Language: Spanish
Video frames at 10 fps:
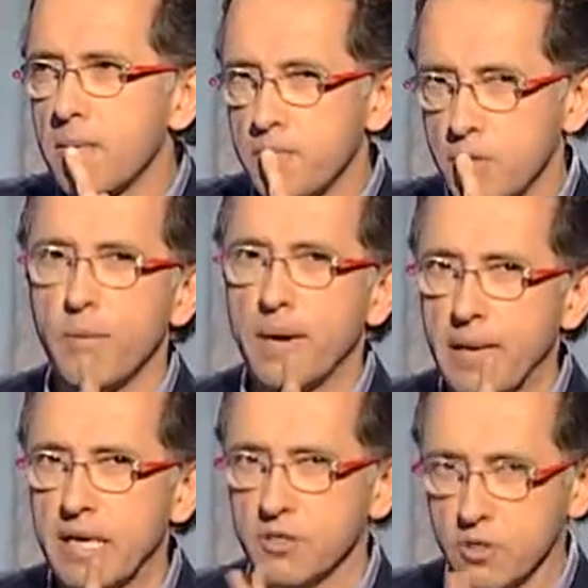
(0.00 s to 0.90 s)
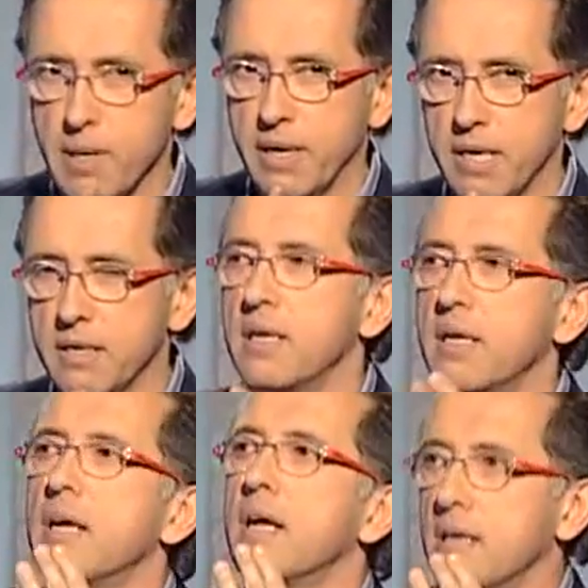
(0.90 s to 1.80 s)
No va mal. No, va,
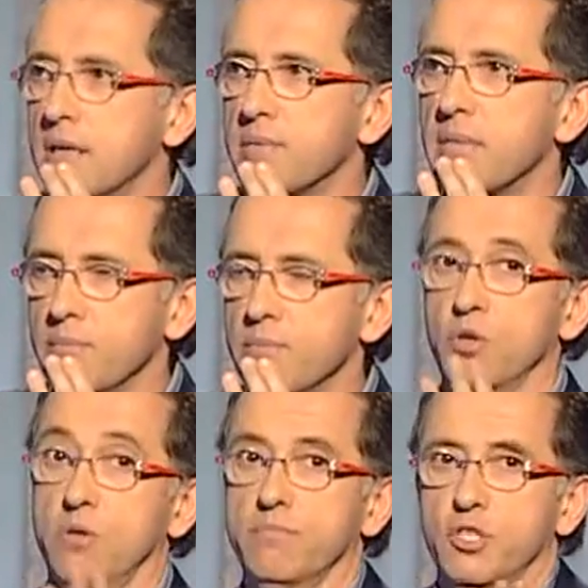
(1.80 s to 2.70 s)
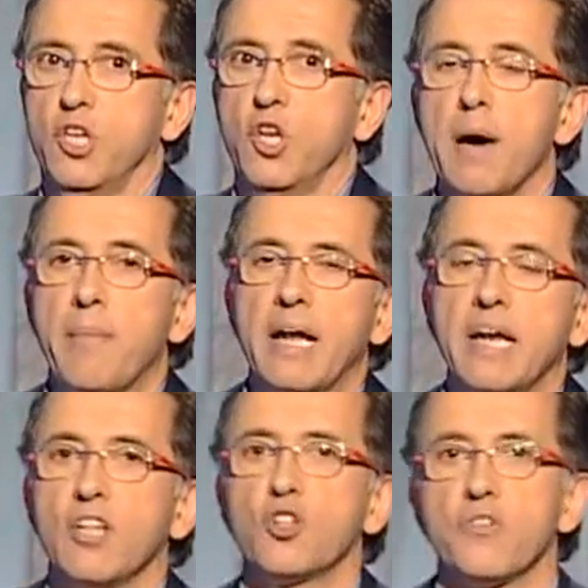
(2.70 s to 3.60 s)
demasiado mal. pues si no va mal,
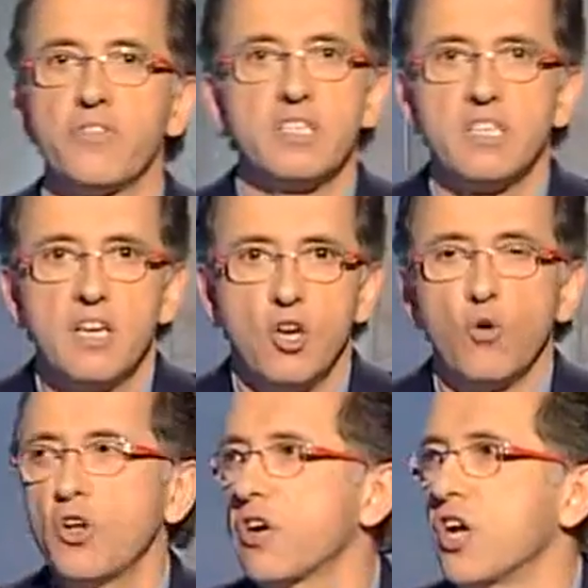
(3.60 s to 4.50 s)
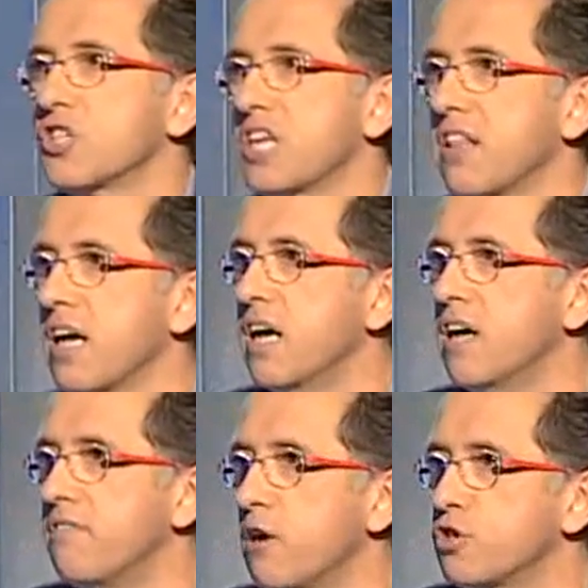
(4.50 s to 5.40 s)
entonces lo único que nos queda,
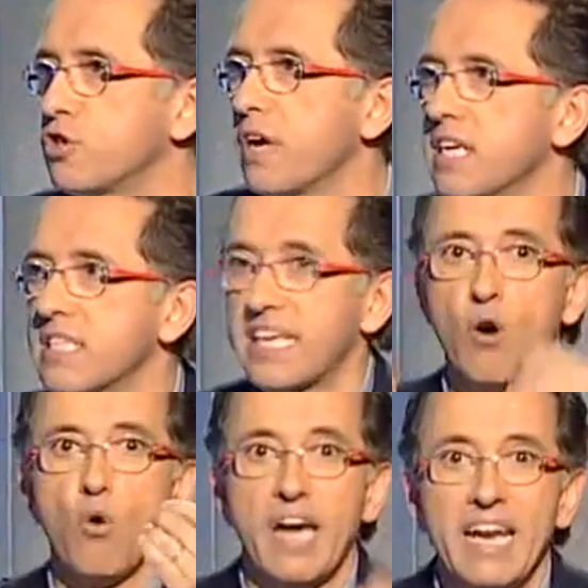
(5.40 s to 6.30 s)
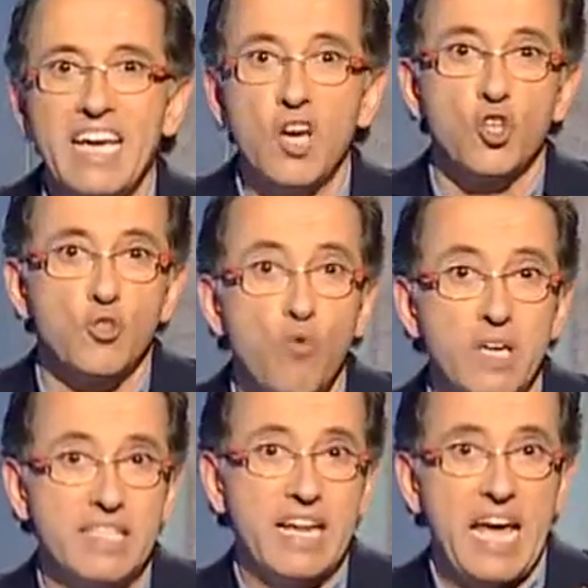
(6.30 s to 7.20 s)
Fausto, es que Eugenia nos
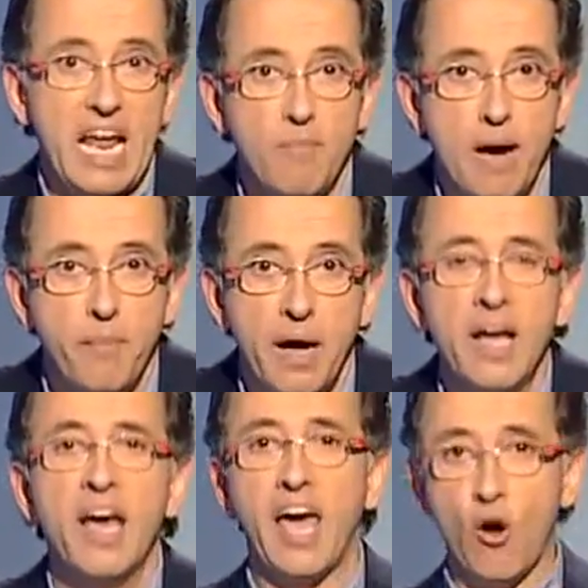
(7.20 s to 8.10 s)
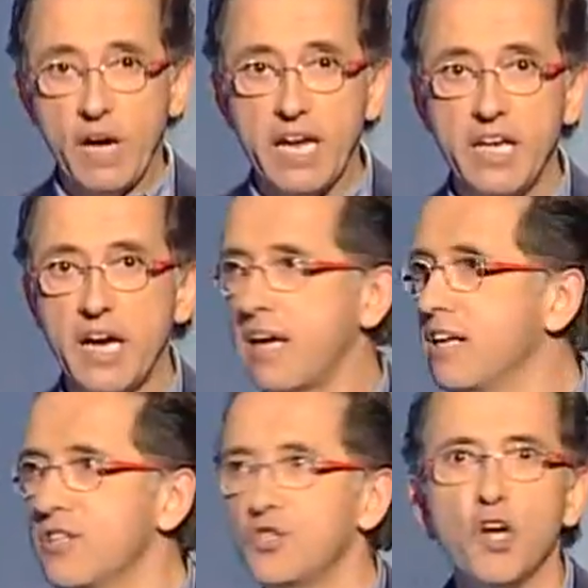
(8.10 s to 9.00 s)
muestre el mapa. Eugenia,
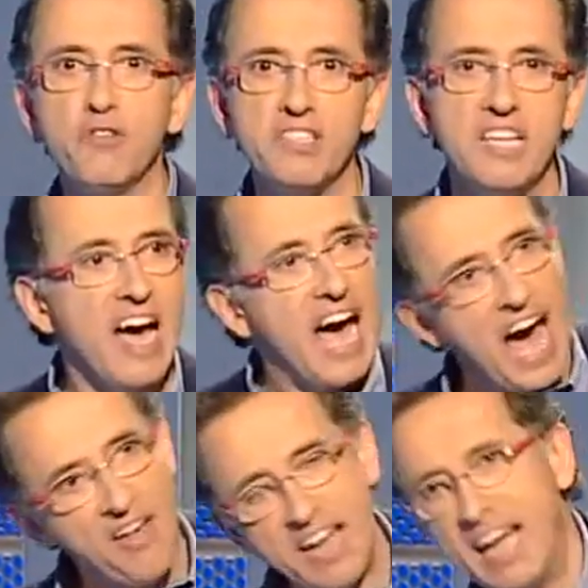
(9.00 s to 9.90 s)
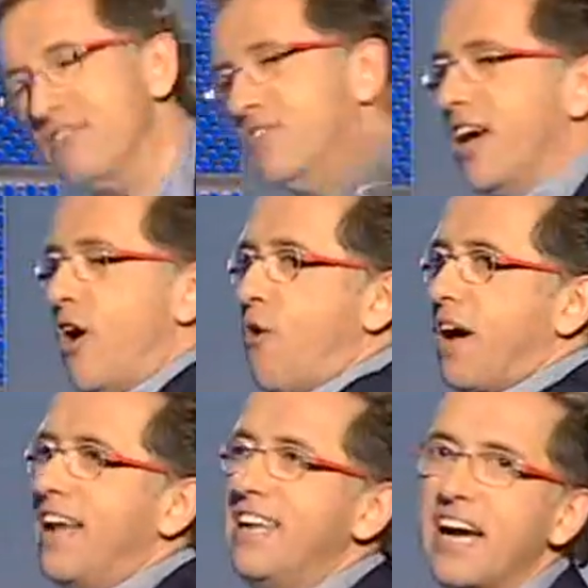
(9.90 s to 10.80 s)
¿dónde está? Adelante,
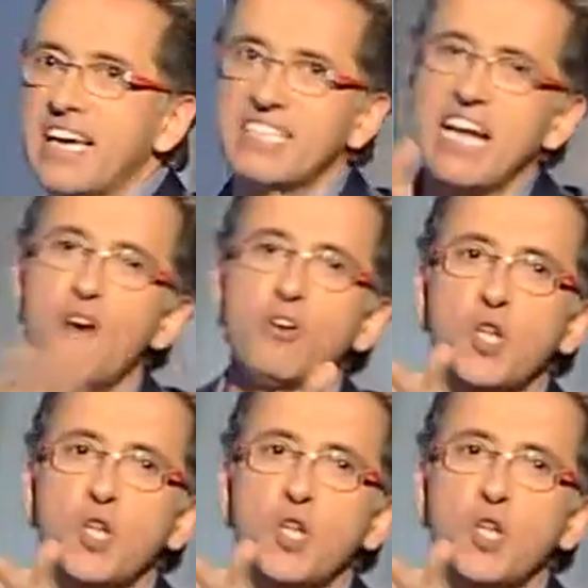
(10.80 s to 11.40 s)
Eugenia, que está en nuestro